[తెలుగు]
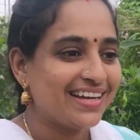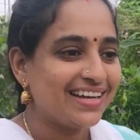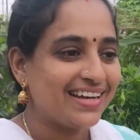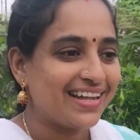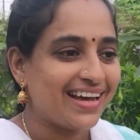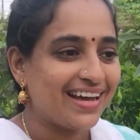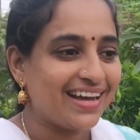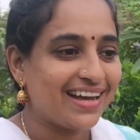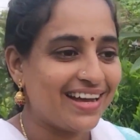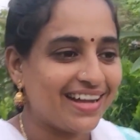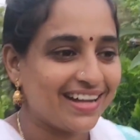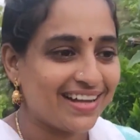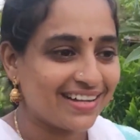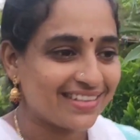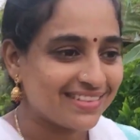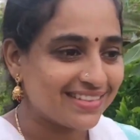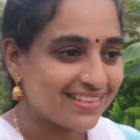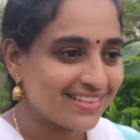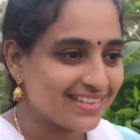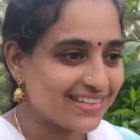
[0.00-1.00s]
నా
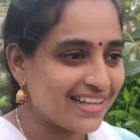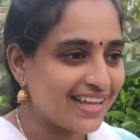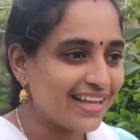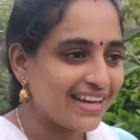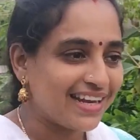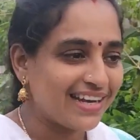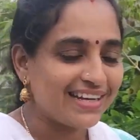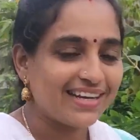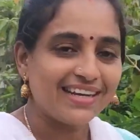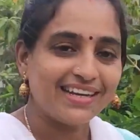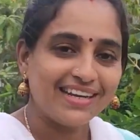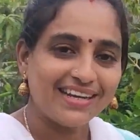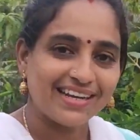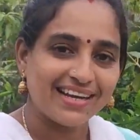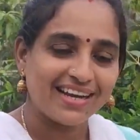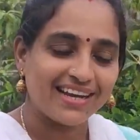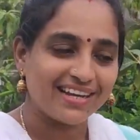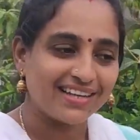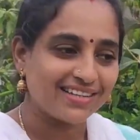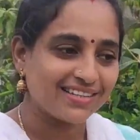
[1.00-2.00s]
నేనేంటంటే
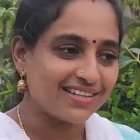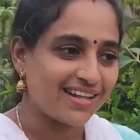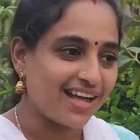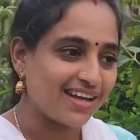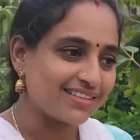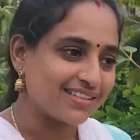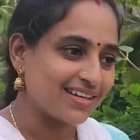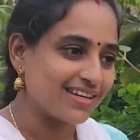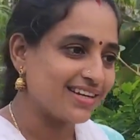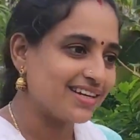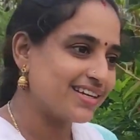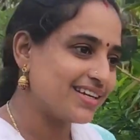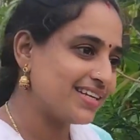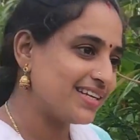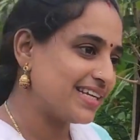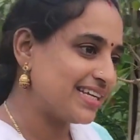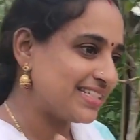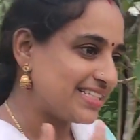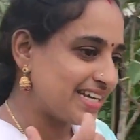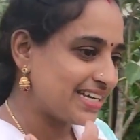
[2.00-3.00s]
నా నాకు తగ్గట్టుగా
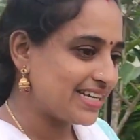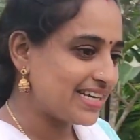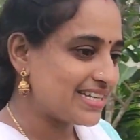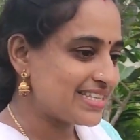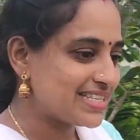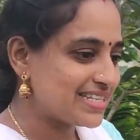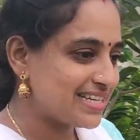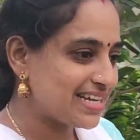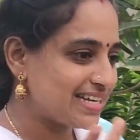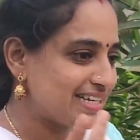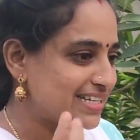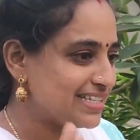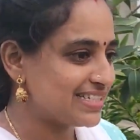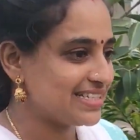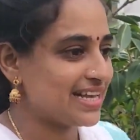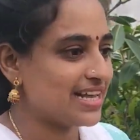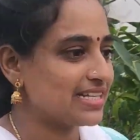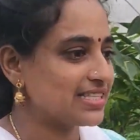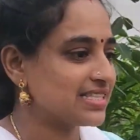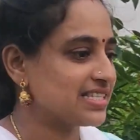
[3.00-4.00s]
నేను చేయాల్సినవన్నీ
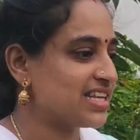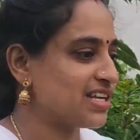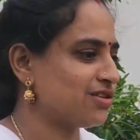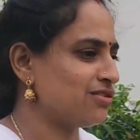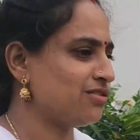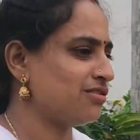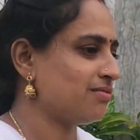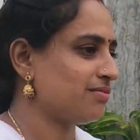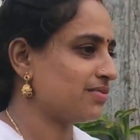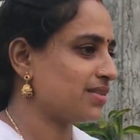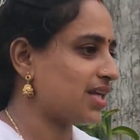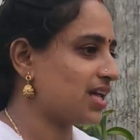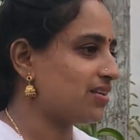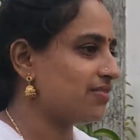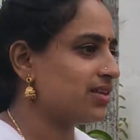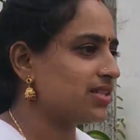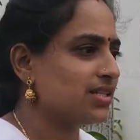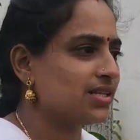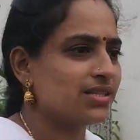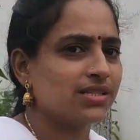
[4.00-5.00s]
చేస్తున్నాను
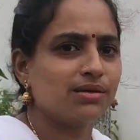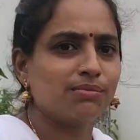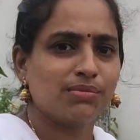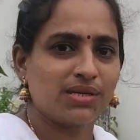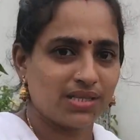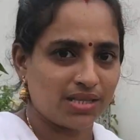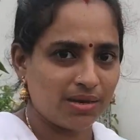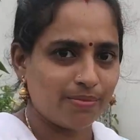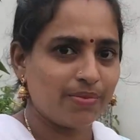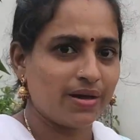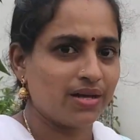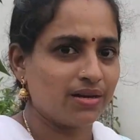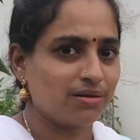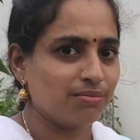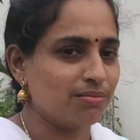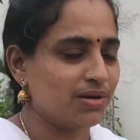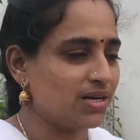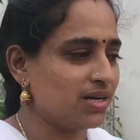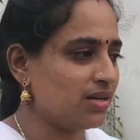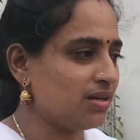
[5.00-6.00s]
తర్వాత అంతా మీదే భారం
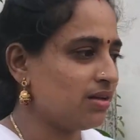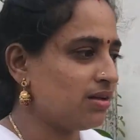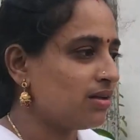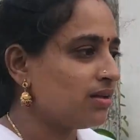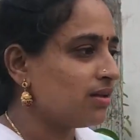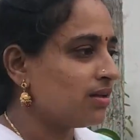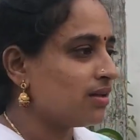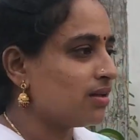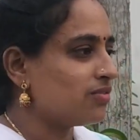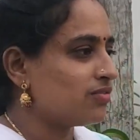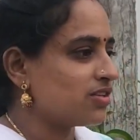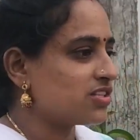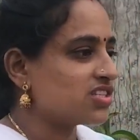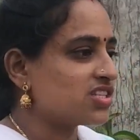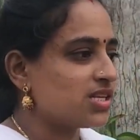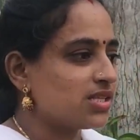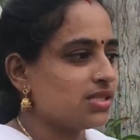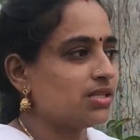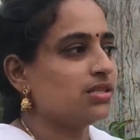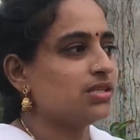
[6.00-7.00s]
అన్నమాట ఫస్ట్
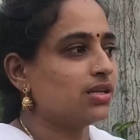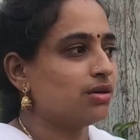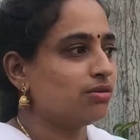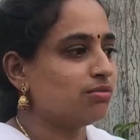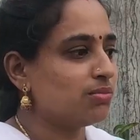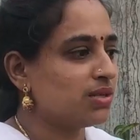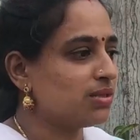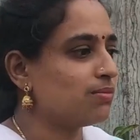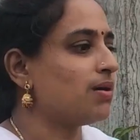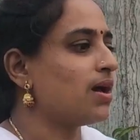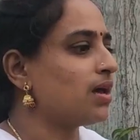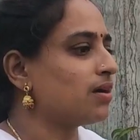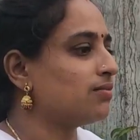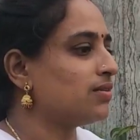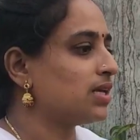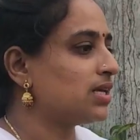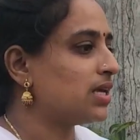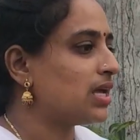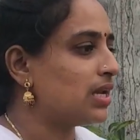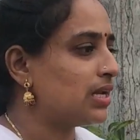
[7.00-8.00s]
అయితే దేవుడి మీద భారం
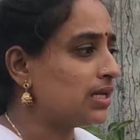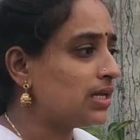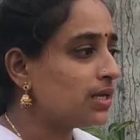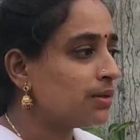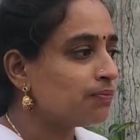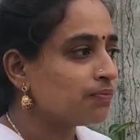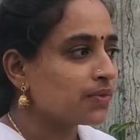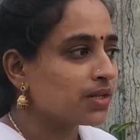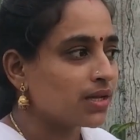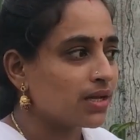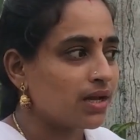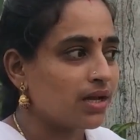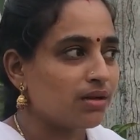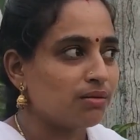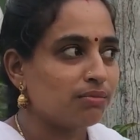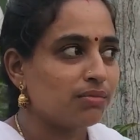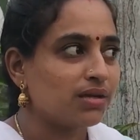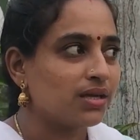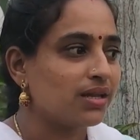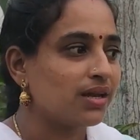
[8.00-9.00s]
వేయాలి కానీ
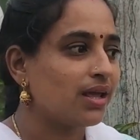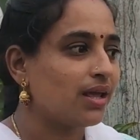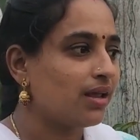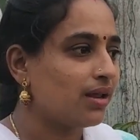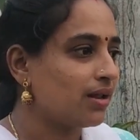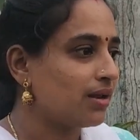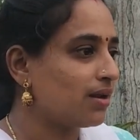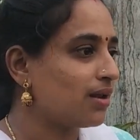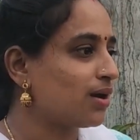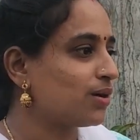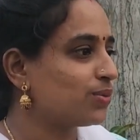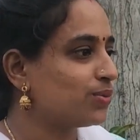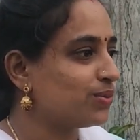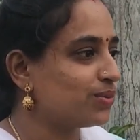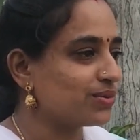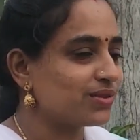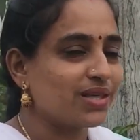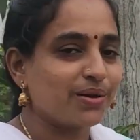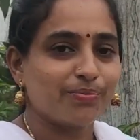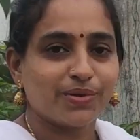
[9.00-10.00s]
మీరే నాకు
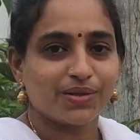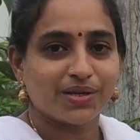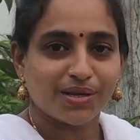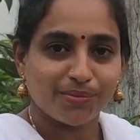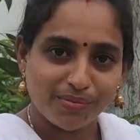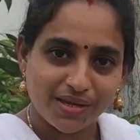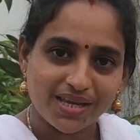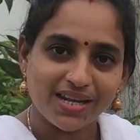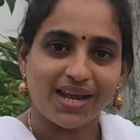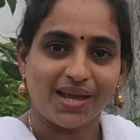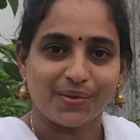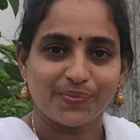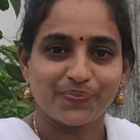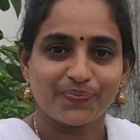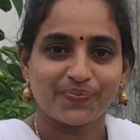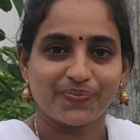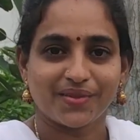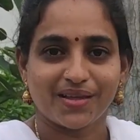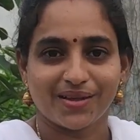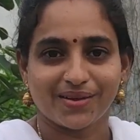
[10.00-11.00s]
తప్పదు ఇంక మీరే
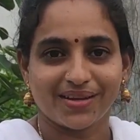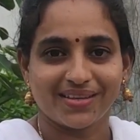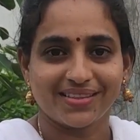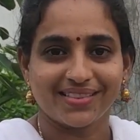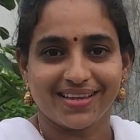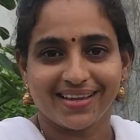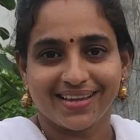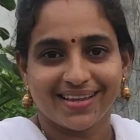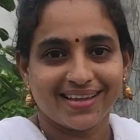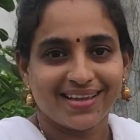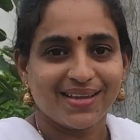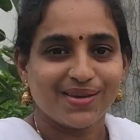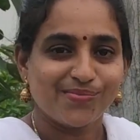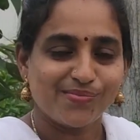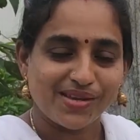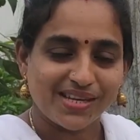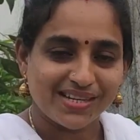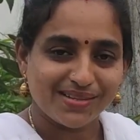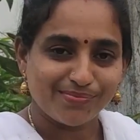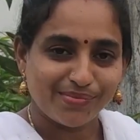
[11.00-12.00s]
నాకైతే
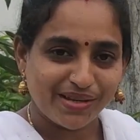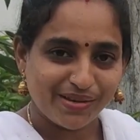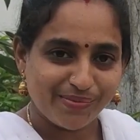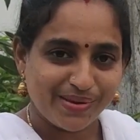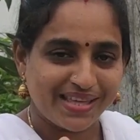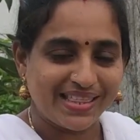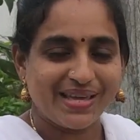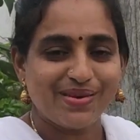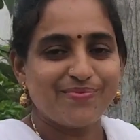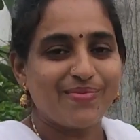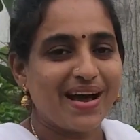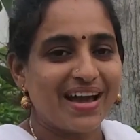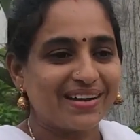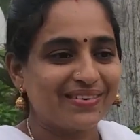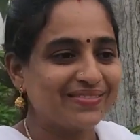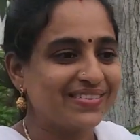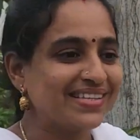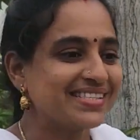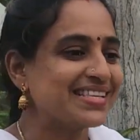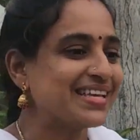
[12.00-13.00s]
మీరు మీ మీదే
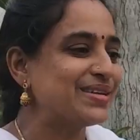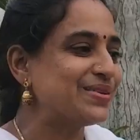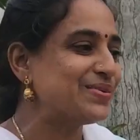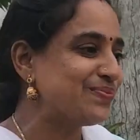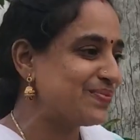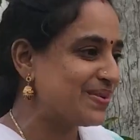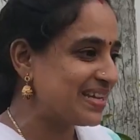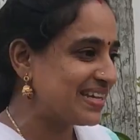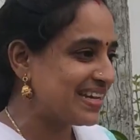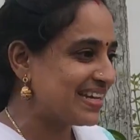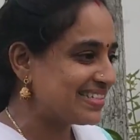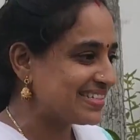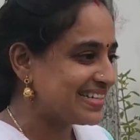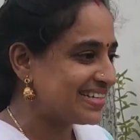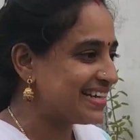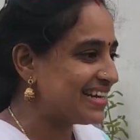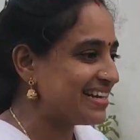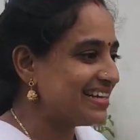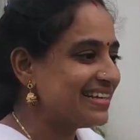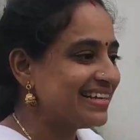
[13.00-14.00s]
భారం వేసాను మీరే
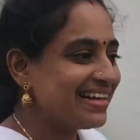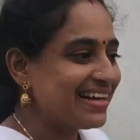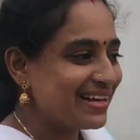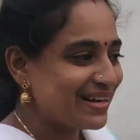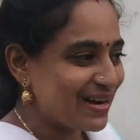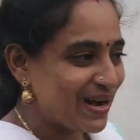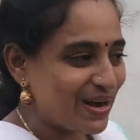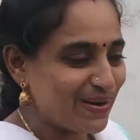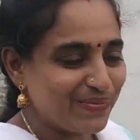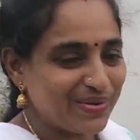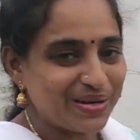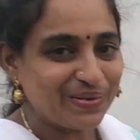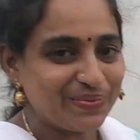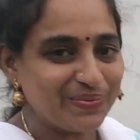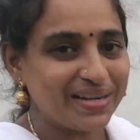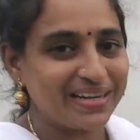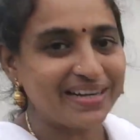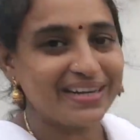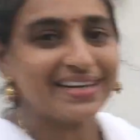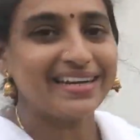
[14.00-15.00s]
చేయాలి కామెంట్
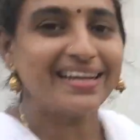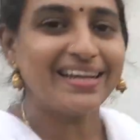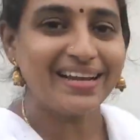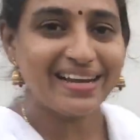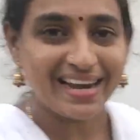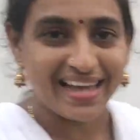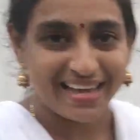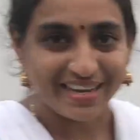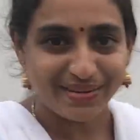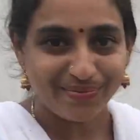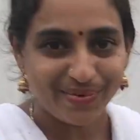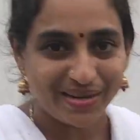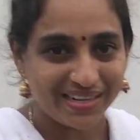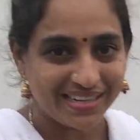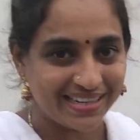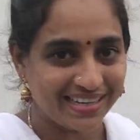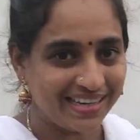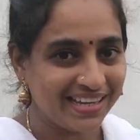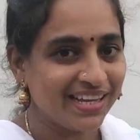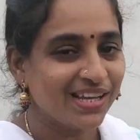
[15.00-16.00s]
పెట్టండి లైక్
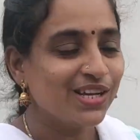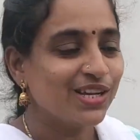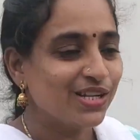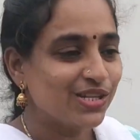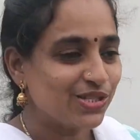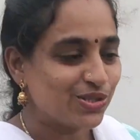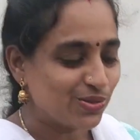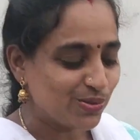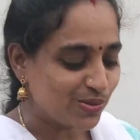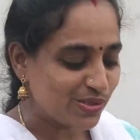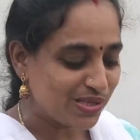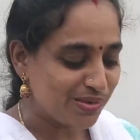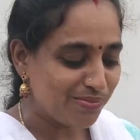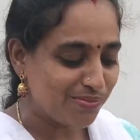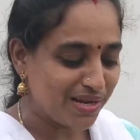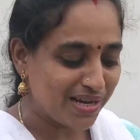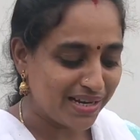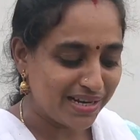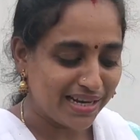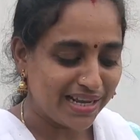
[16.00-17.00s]
మట్టుకి చూసి
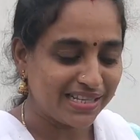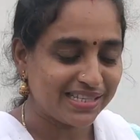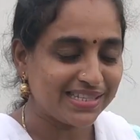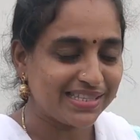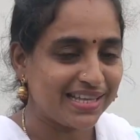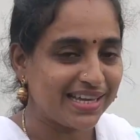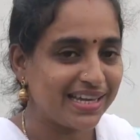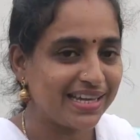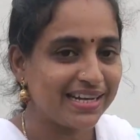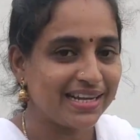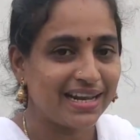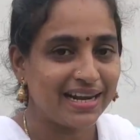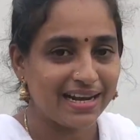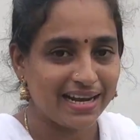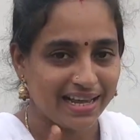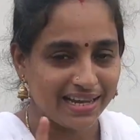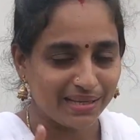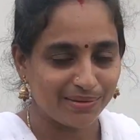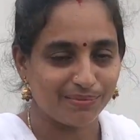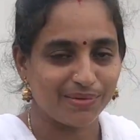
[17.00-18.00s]
మీకు నచ్చితే కనుక
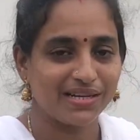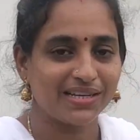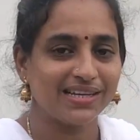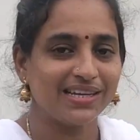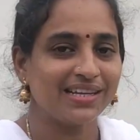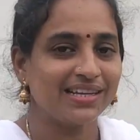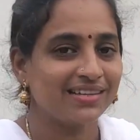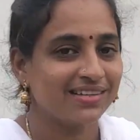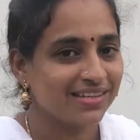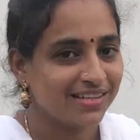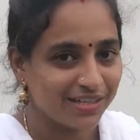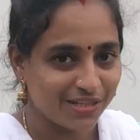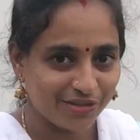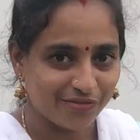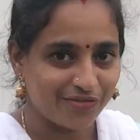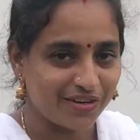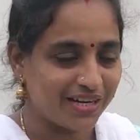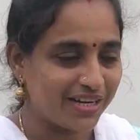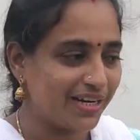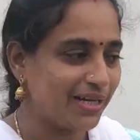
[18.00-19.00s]
లైక్ మట్టుకి
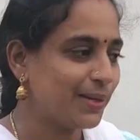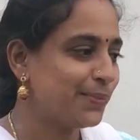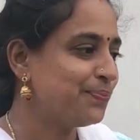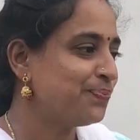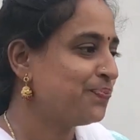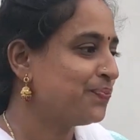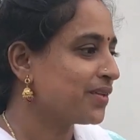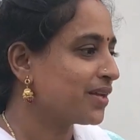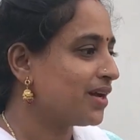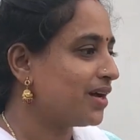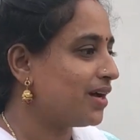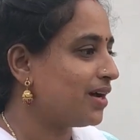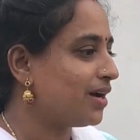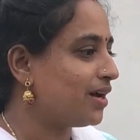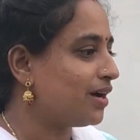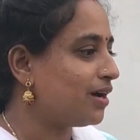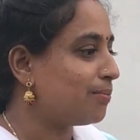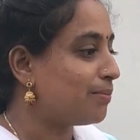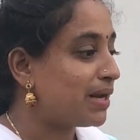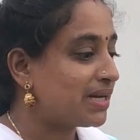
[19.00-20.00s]
ఇవ్వండి
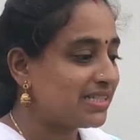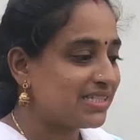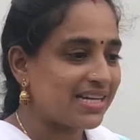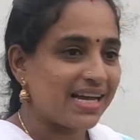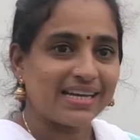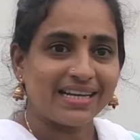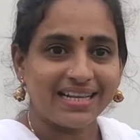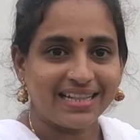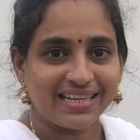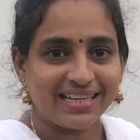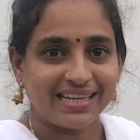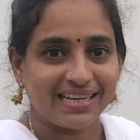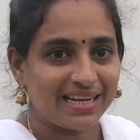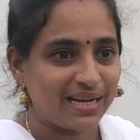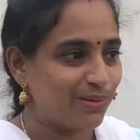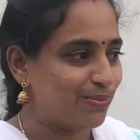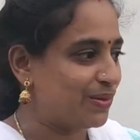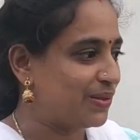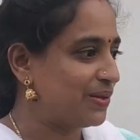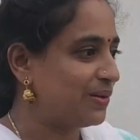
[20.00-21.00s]
మన జాంకల్ దగ్గరికి
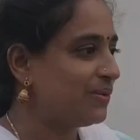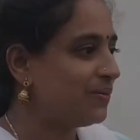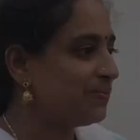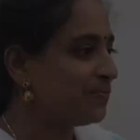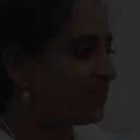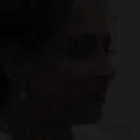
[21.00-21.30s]
వెళ్ళిపోదాం